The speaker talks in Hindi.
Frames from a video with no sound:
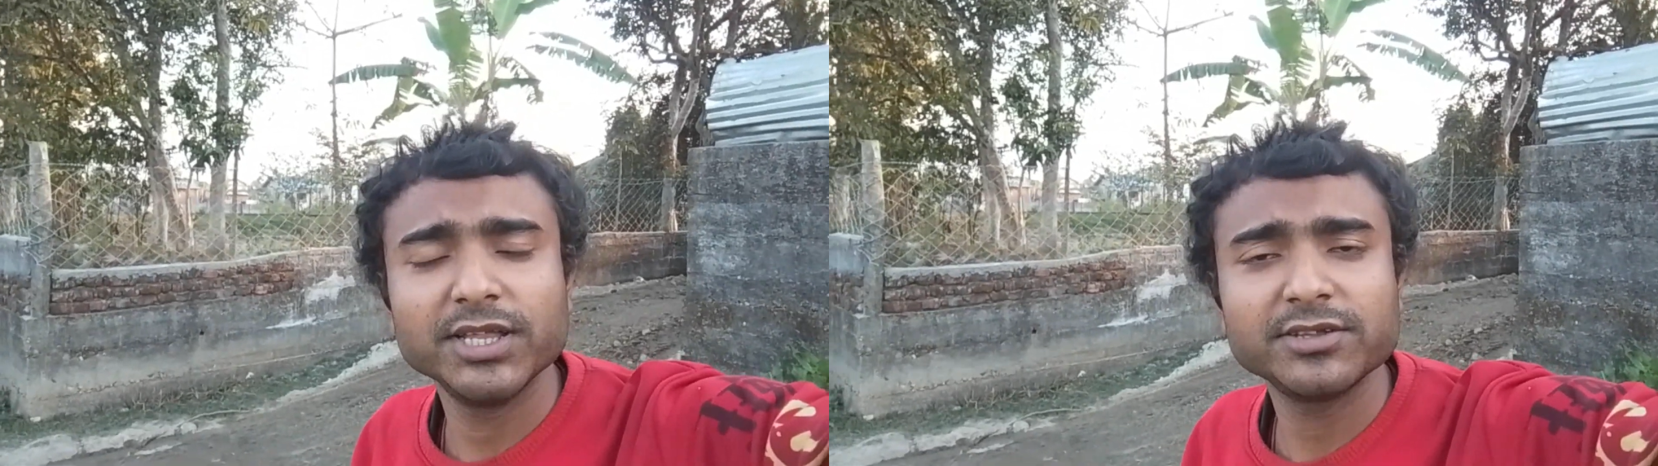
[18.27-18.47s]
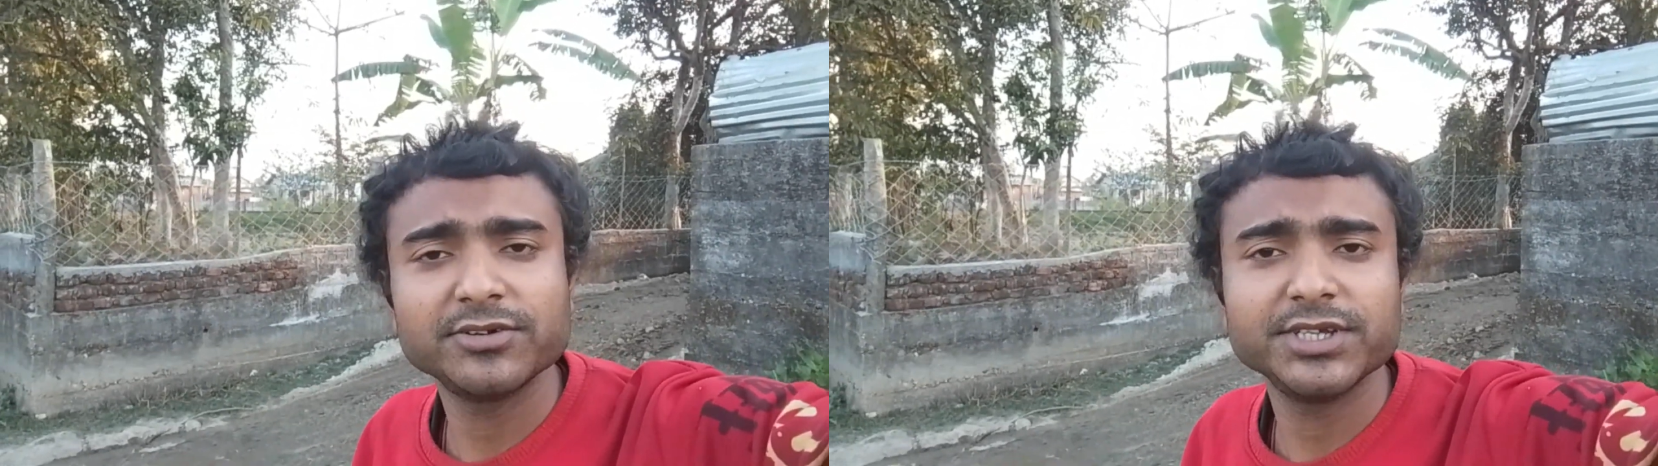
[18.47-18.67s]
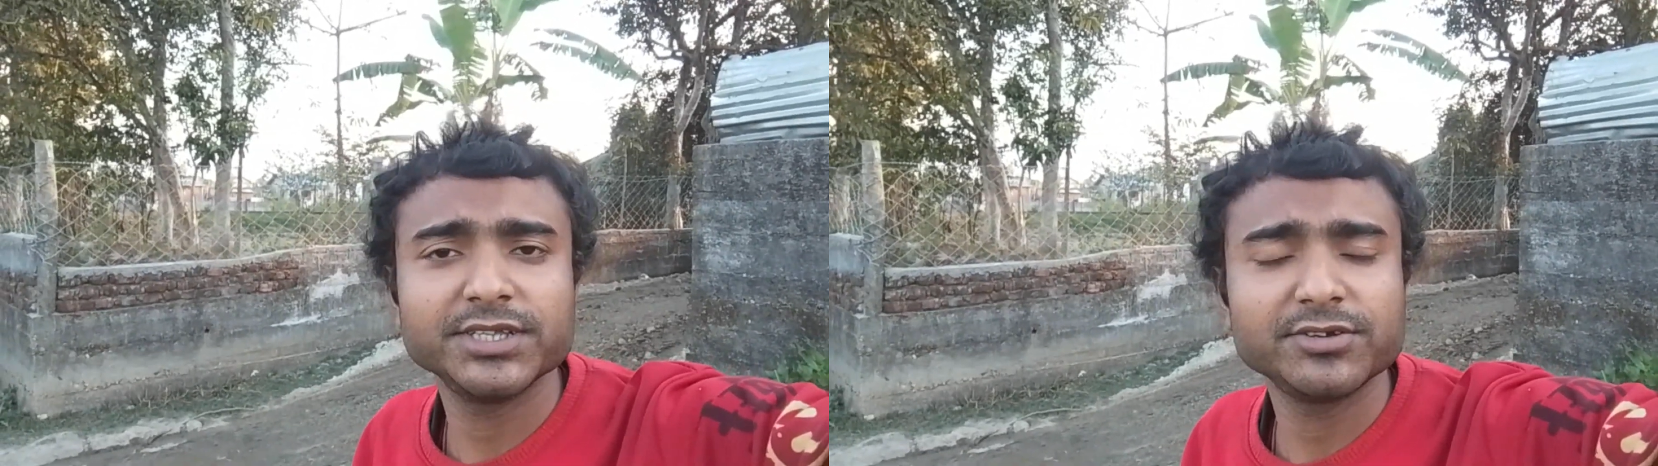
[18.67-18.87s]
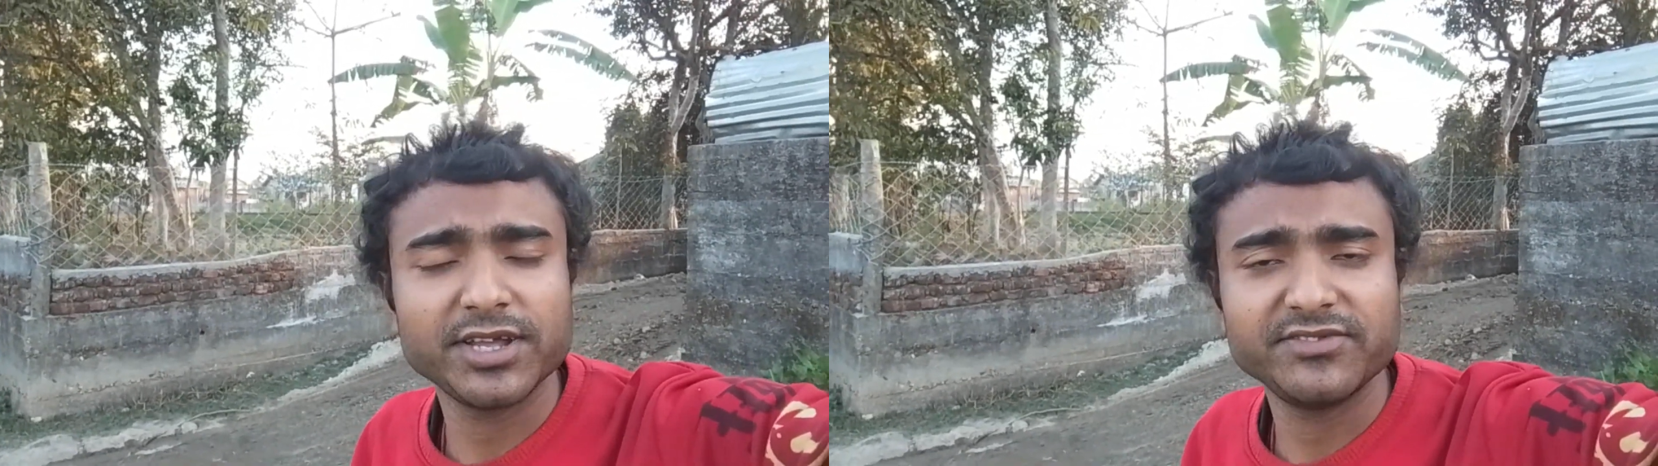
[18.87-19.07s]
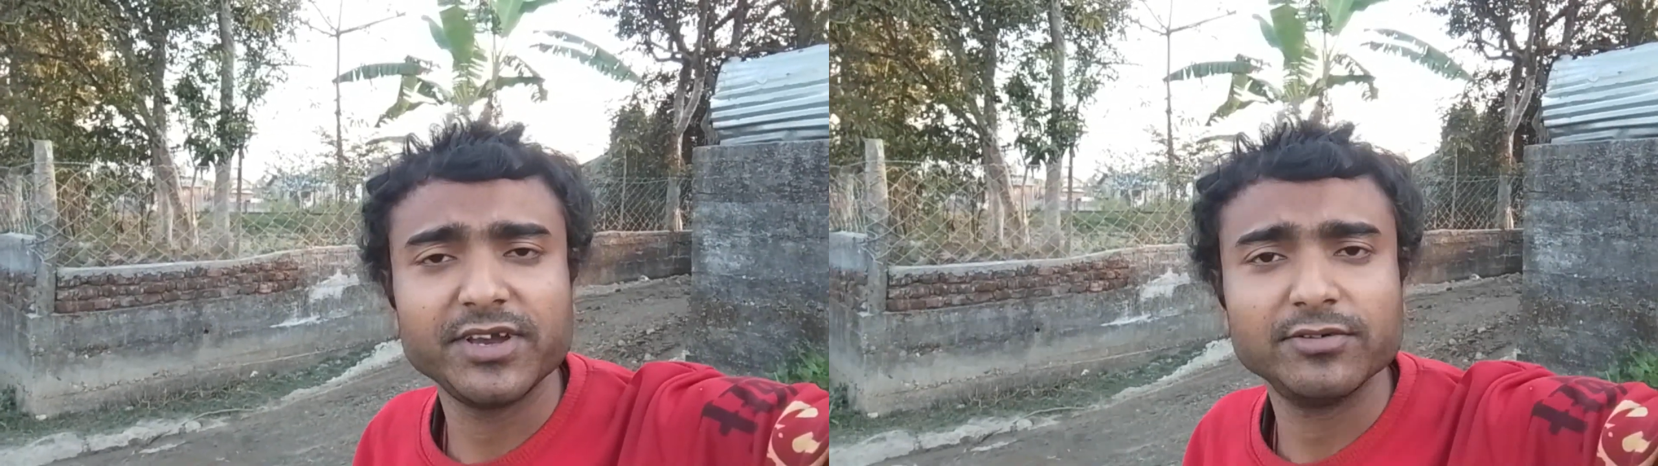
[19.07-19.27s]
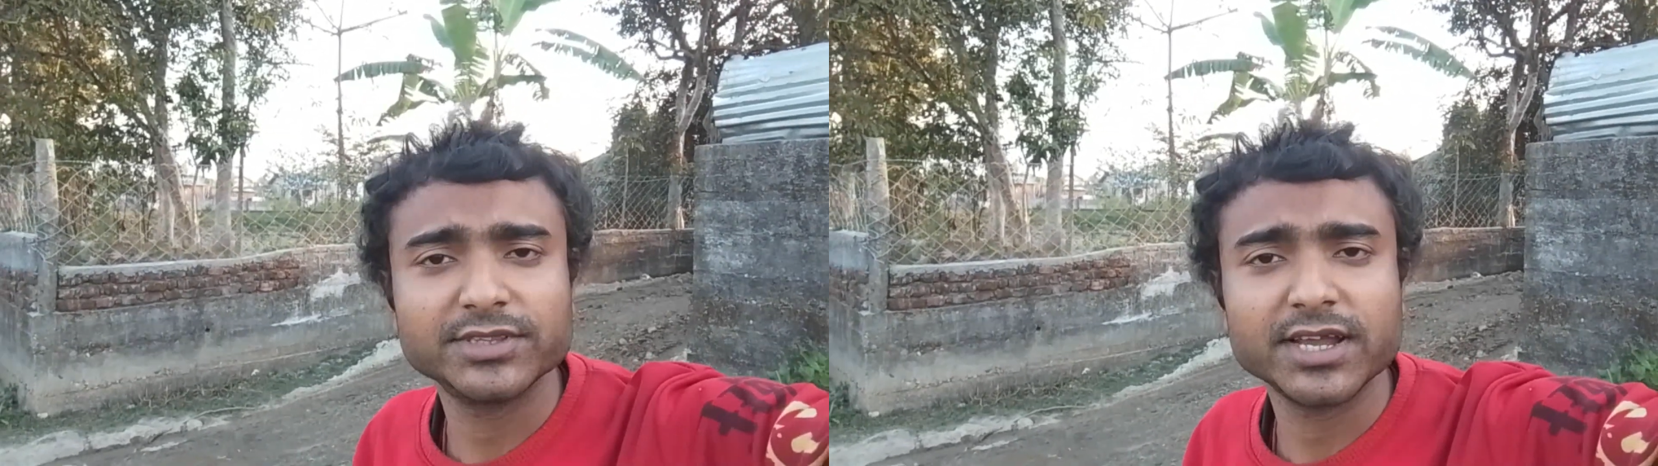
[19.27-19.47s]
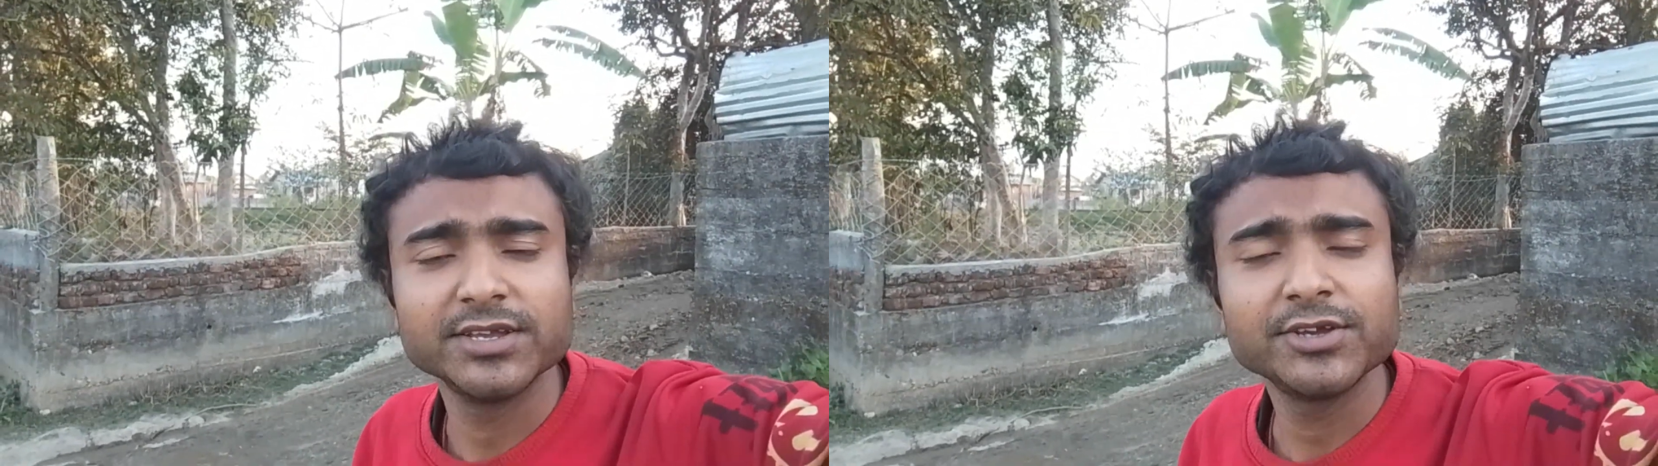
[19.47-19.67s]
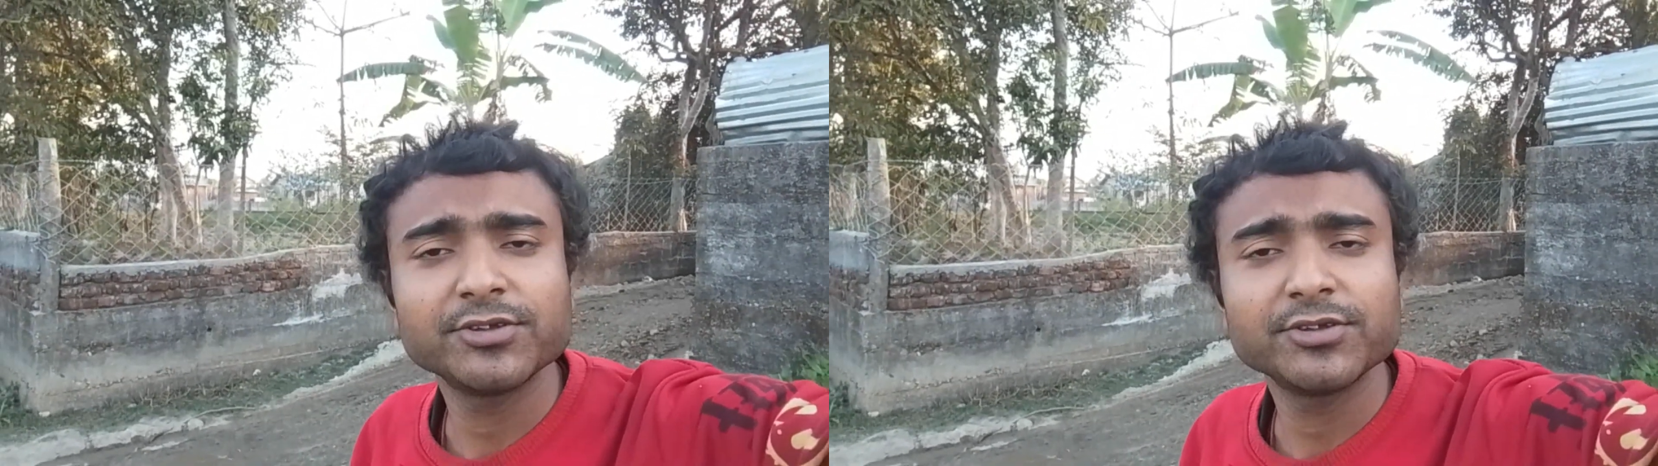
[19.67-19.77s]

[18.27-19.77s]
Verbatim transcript: बंद हो जाए तो अच्छा होता